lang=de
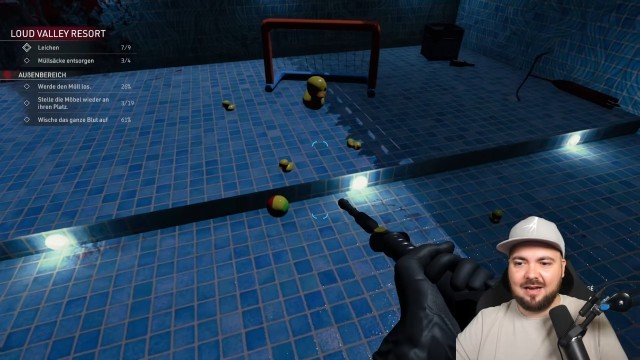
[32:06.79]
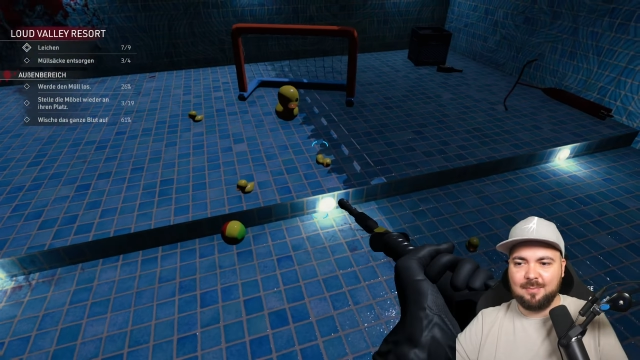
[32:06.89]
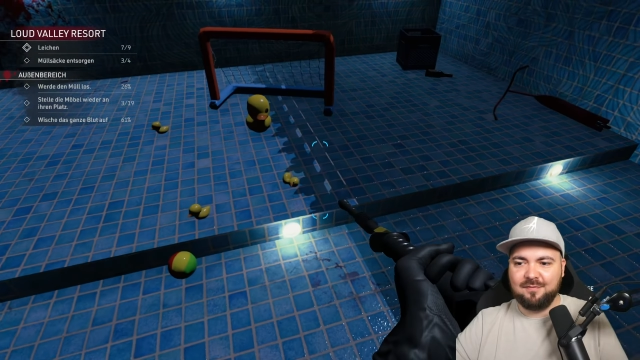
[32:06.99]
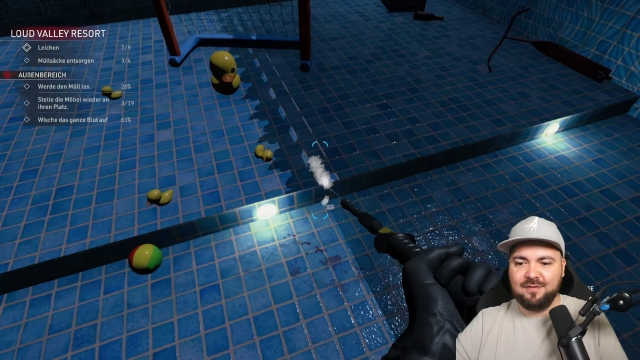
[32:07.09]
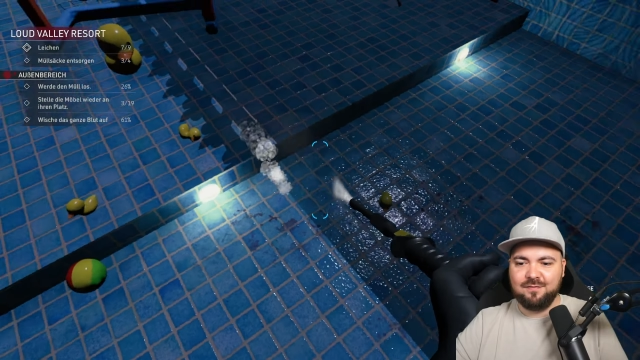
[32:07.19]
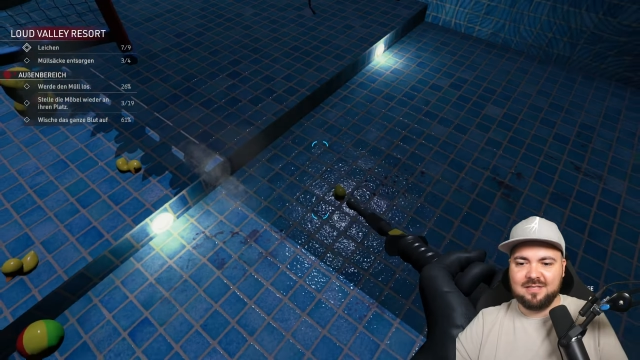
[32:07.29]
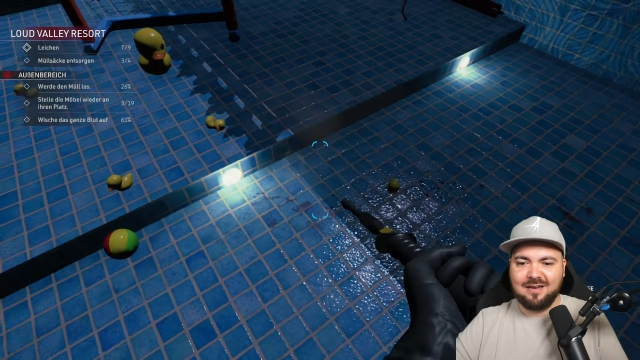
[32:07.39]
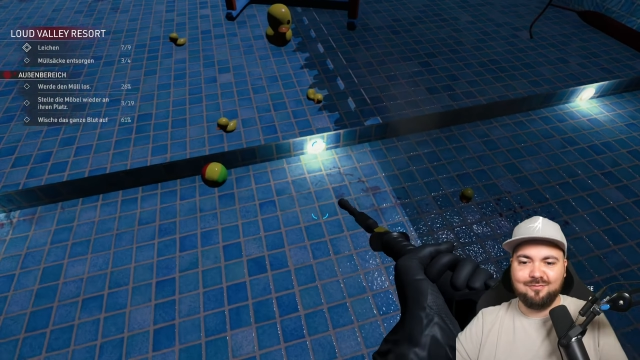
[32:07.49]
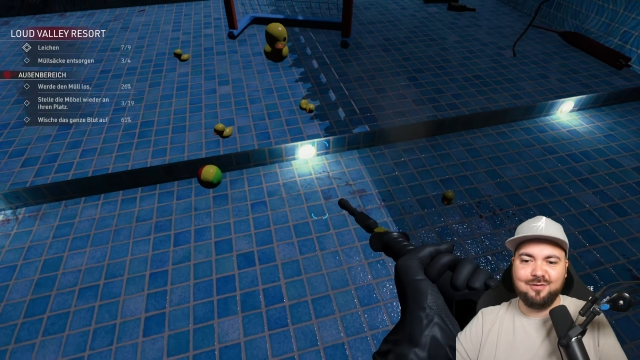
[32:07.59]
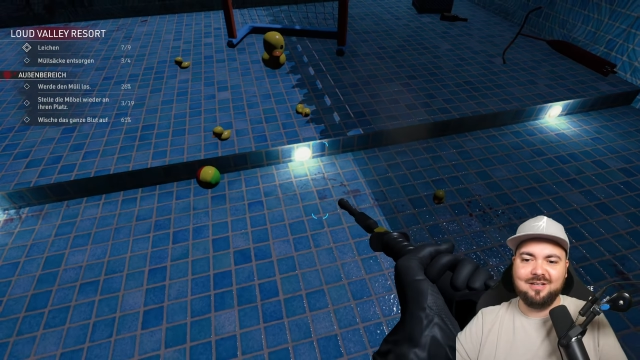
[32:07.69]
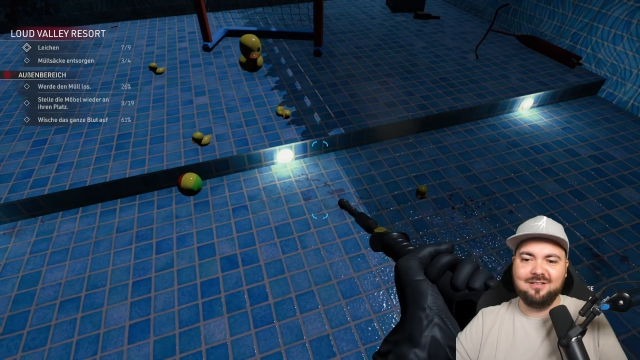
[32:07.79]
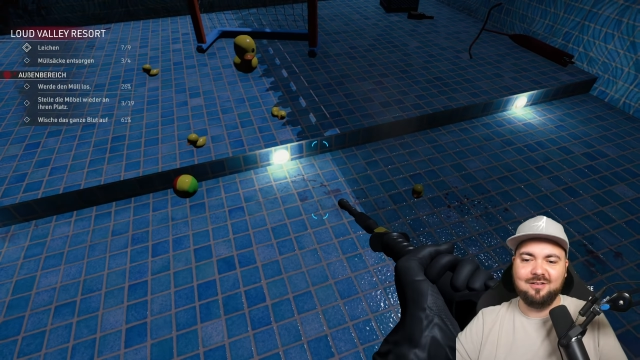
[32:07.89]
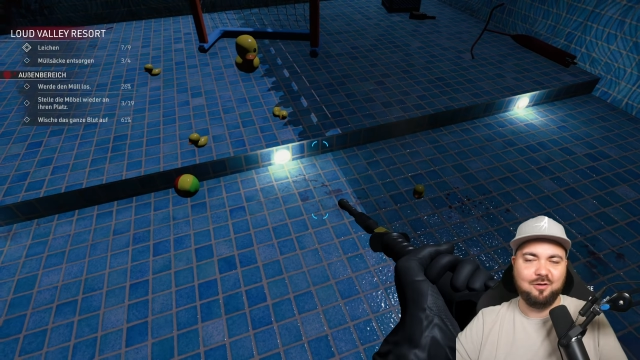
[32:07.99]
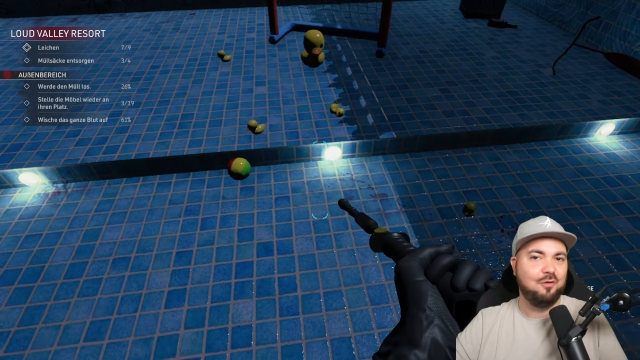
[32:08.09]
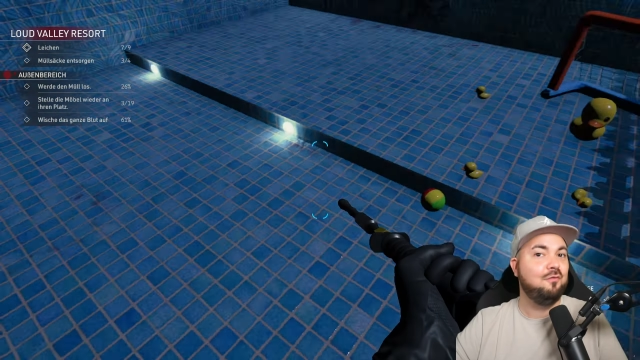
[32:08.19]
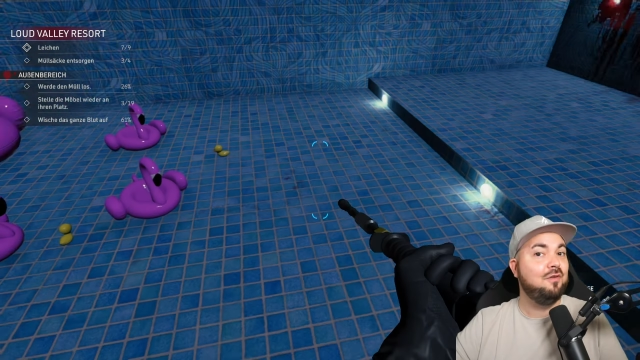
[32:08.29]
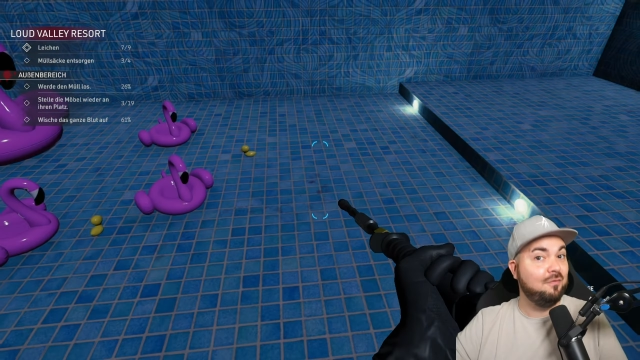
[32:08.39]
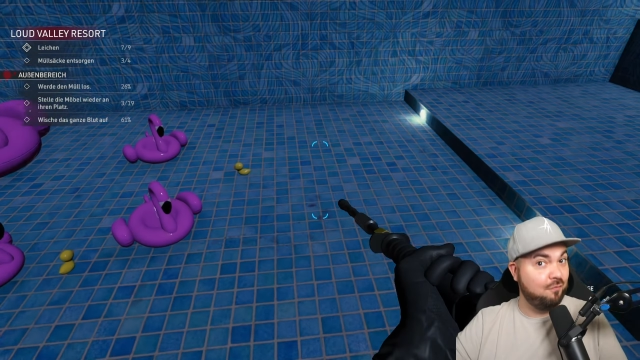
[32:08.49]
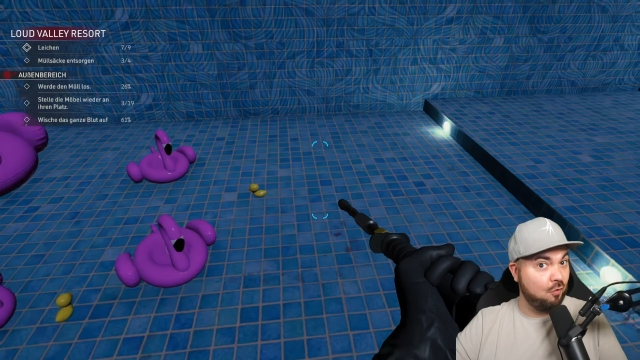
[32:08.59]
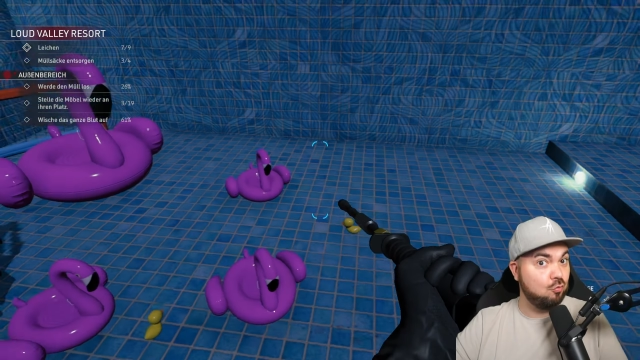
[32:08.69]
aber vielen, vielen Dank für den, für den
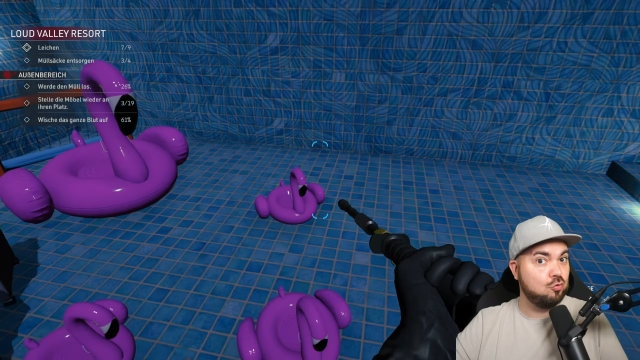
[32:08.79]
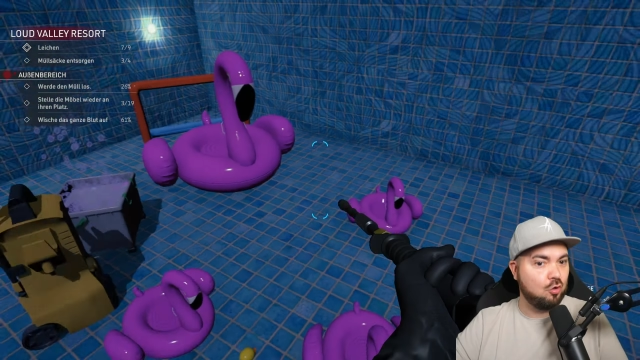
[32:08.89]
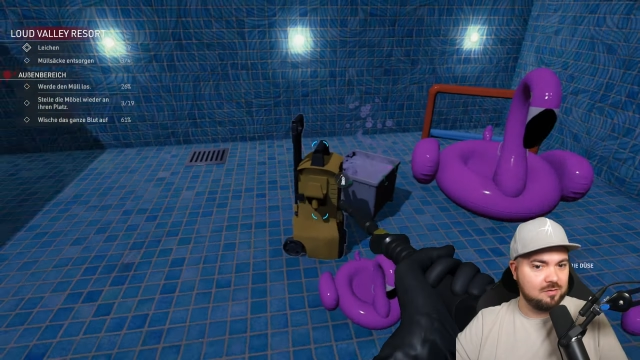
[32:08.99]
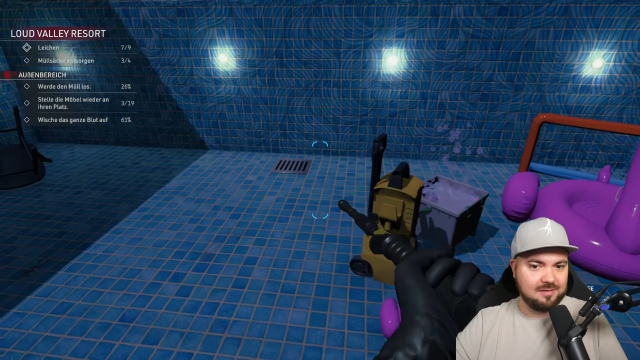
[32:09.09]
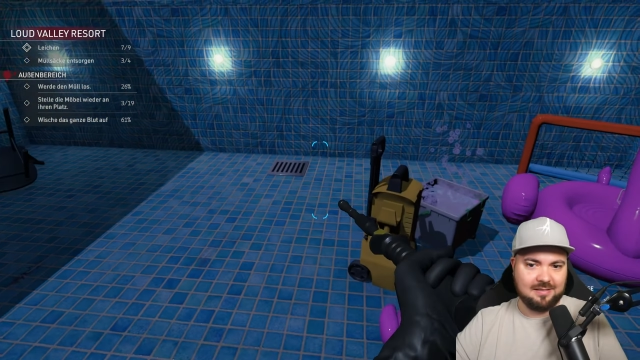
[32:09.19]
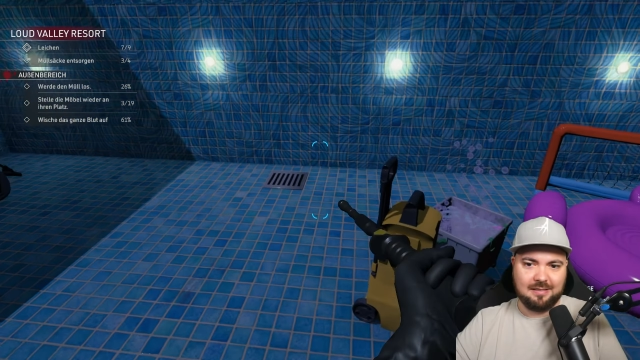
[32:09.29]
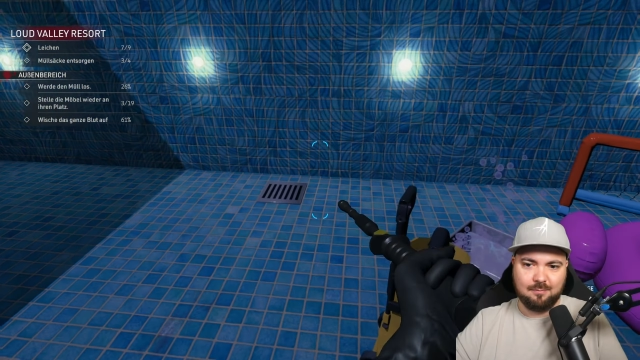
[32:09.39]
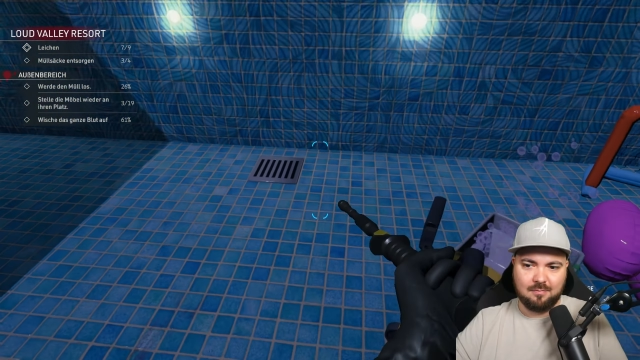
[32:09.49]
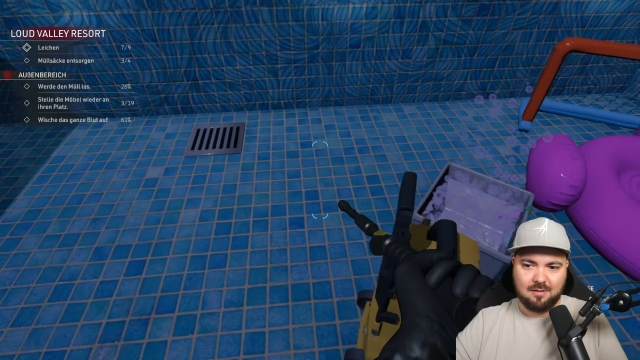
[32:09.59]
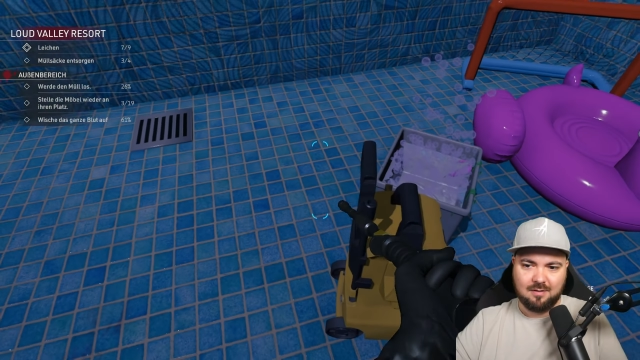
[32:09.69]
Follow trotzdem.